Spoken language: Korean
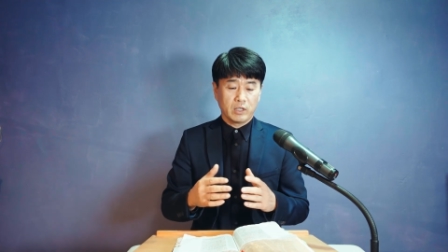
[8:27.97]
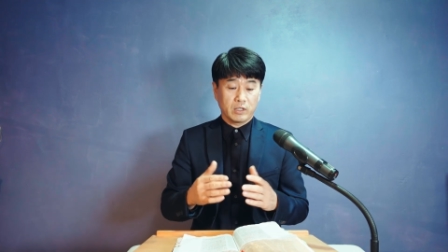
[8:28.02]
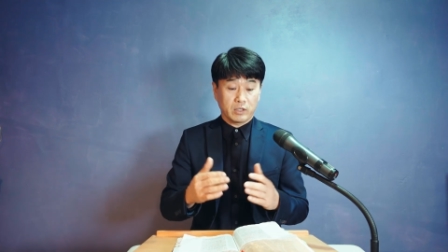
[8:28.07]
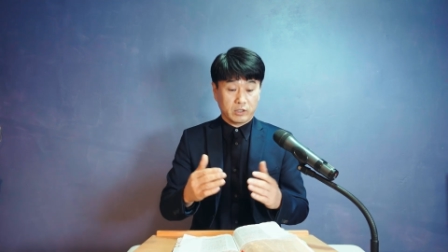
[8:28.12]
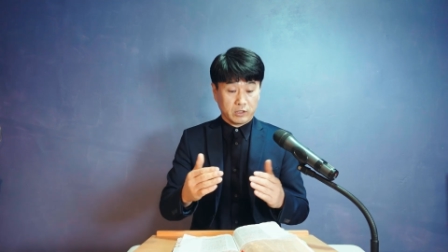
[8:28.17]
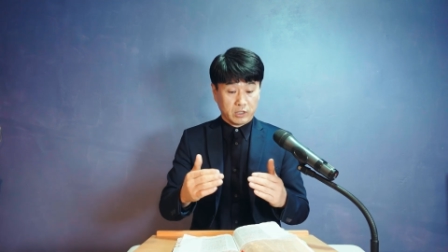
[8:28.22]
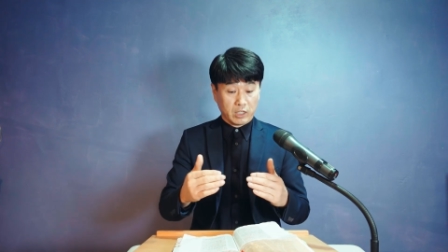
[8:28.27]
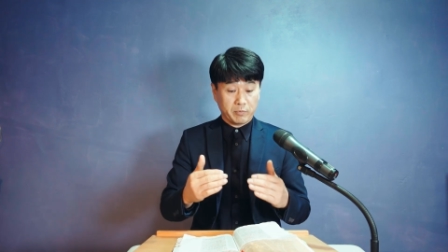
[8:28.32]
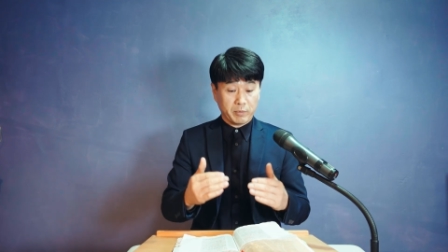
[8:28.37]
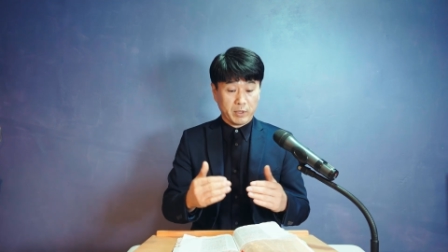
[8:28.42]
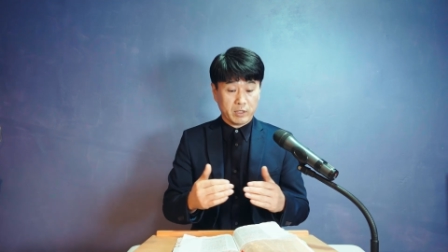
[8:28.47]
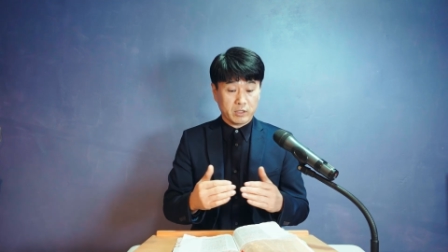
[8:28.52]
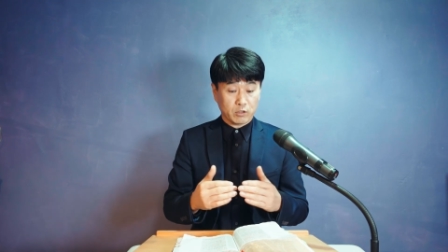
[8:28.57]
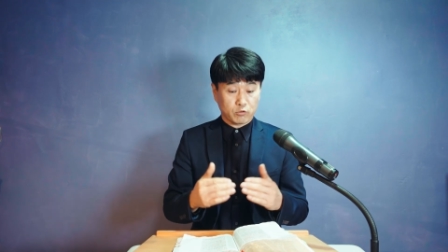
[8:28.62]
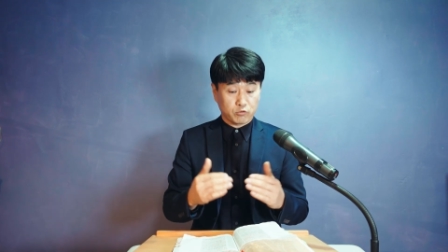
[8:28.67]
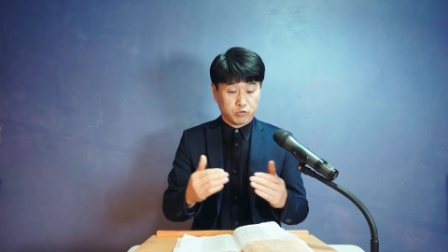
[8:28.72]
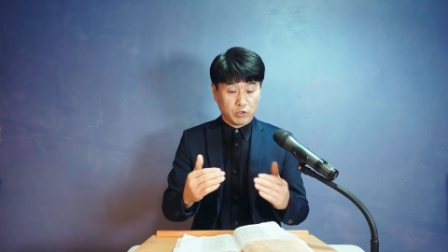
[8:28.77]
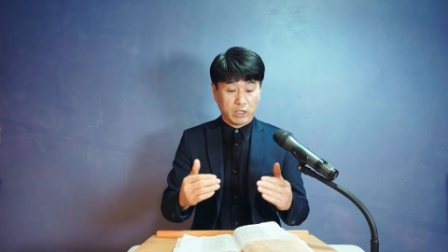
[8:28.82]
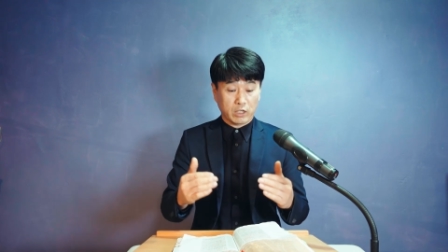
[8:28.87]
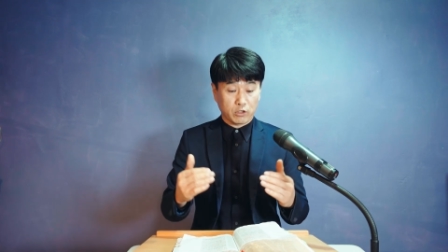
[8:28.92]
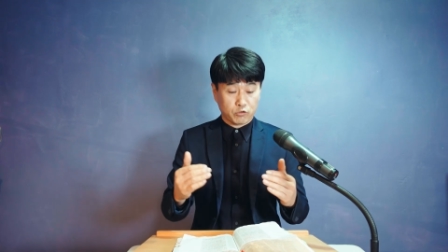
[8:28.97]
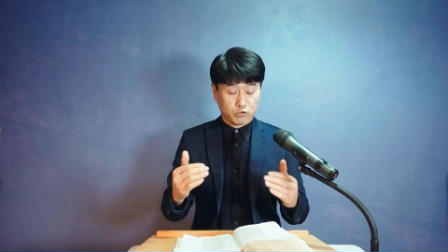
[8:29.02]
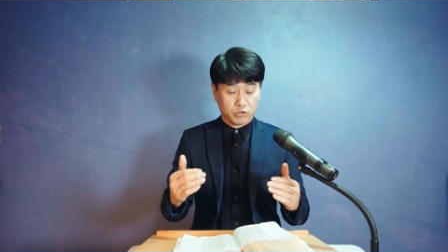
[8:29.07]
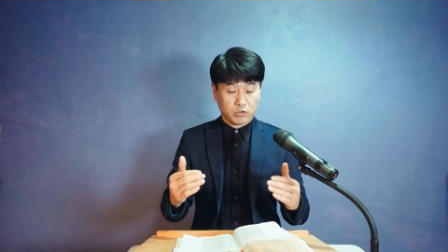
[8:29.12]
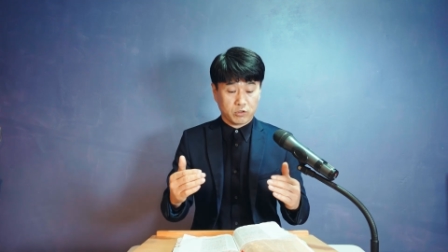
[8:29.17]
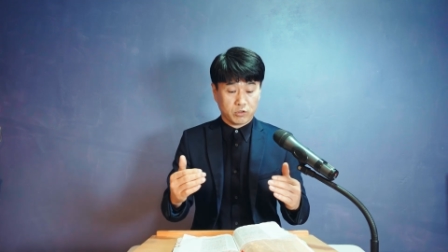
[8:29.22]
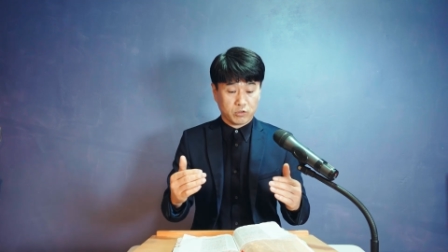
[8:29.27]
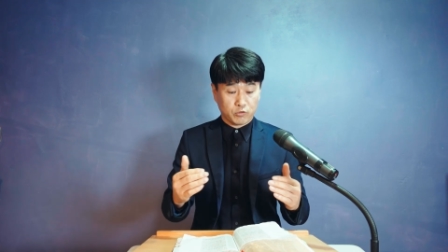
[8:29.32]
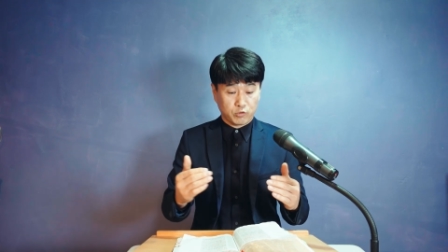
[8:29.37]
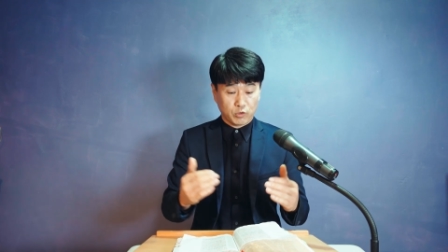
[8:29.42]
그 다음에 이제
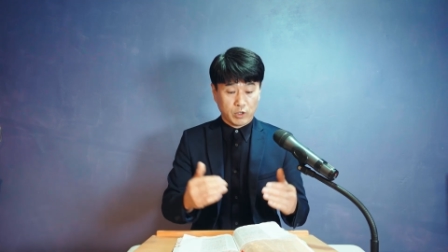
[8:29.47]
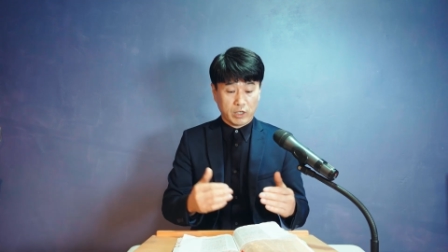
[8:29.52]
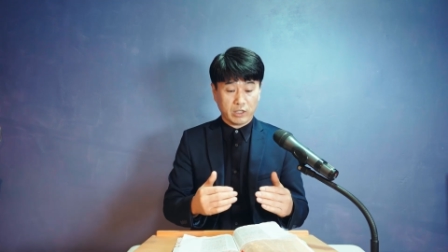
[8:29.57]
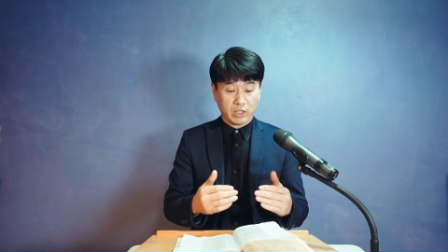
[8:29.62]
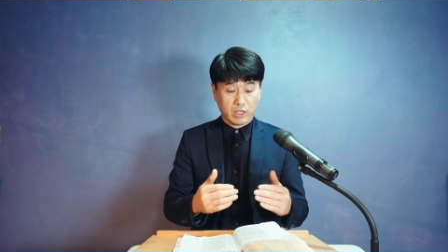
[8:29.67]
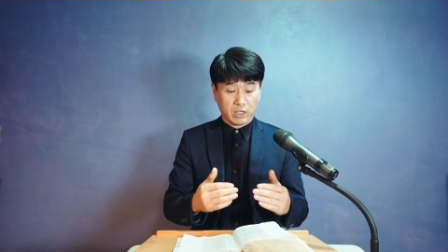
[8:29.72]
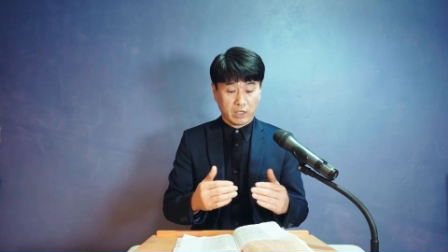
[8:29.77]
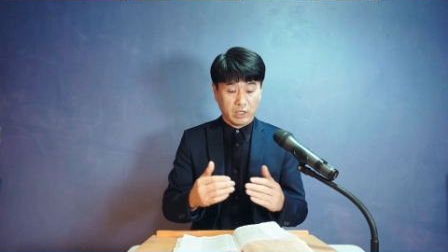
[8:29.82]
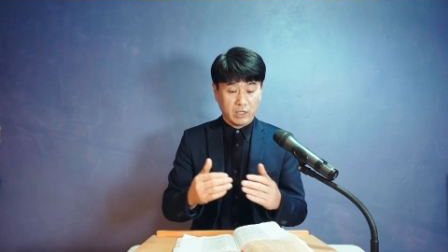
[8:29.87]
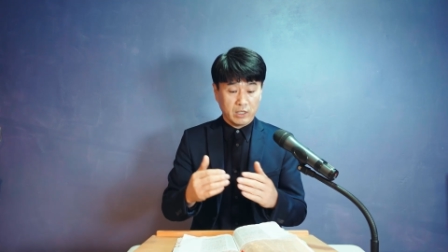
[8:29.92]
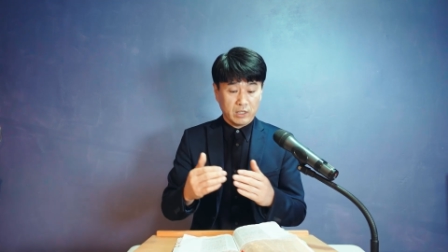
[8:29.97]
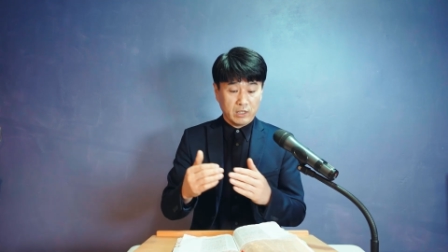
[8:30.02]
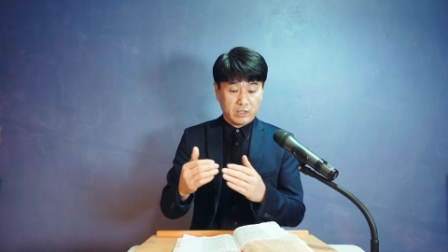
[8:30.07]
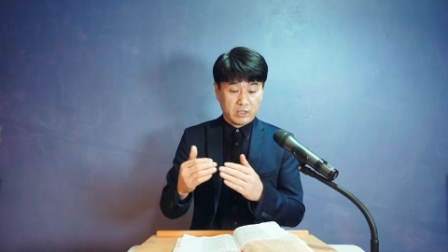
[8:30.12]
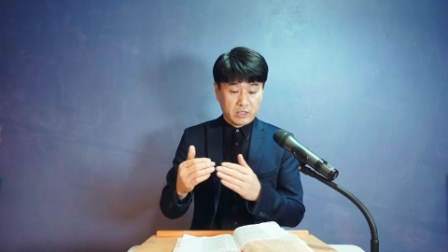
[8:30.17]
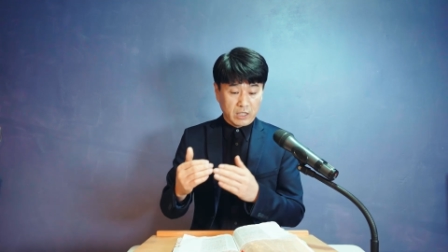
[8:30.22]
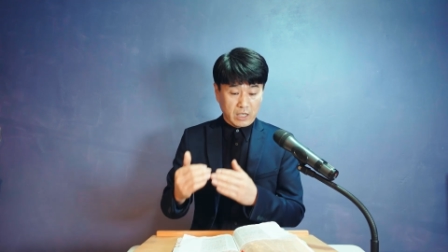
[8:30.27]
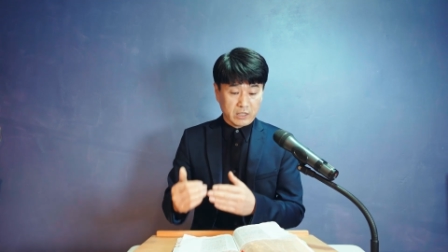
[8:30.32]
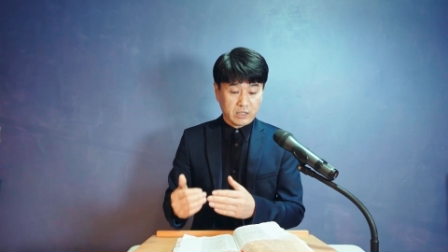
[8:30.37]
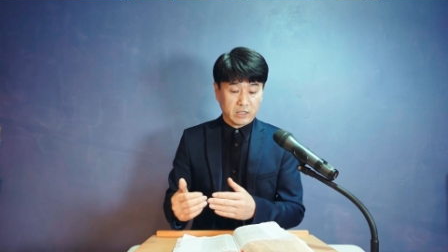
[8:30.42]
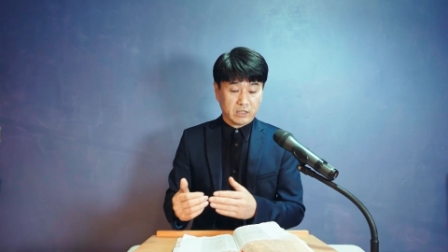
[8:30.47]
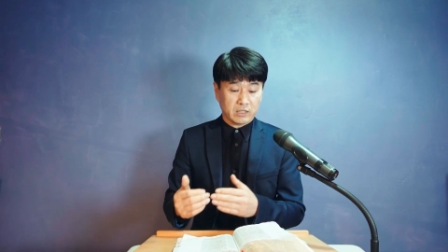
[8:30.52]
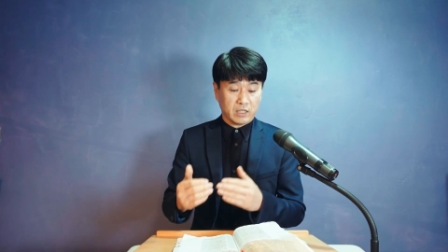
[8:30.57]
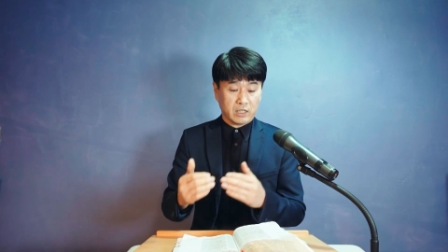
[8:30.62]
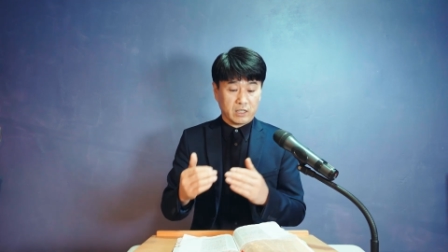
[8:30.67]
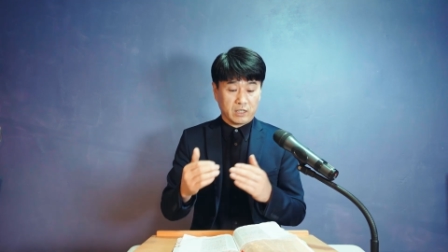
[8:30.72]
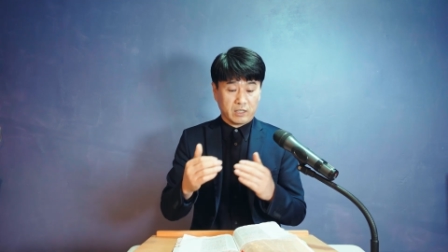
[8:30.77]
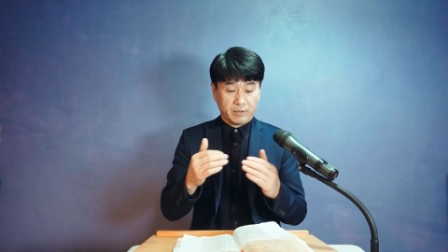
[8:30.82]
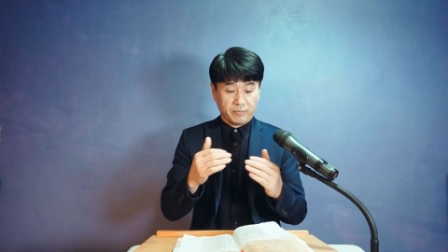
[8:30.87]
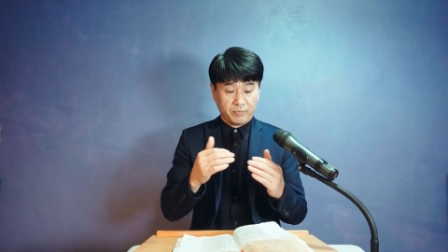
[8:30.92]
구하라,
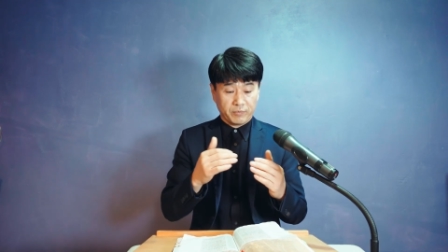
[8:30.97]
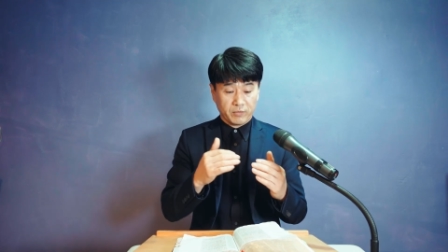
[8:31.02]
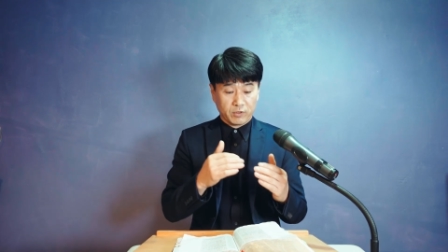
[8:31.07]
찾아라,